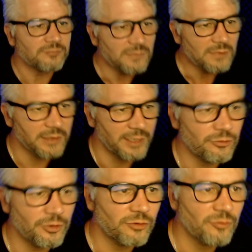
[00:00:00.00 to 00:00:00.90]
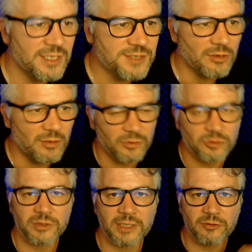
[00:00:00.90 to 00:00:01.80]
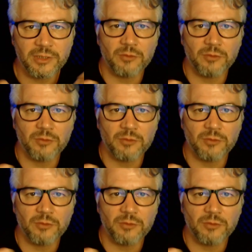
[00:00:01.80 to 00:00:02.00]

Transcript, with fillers: o Grande Oriente do Brasil acabou adotando né,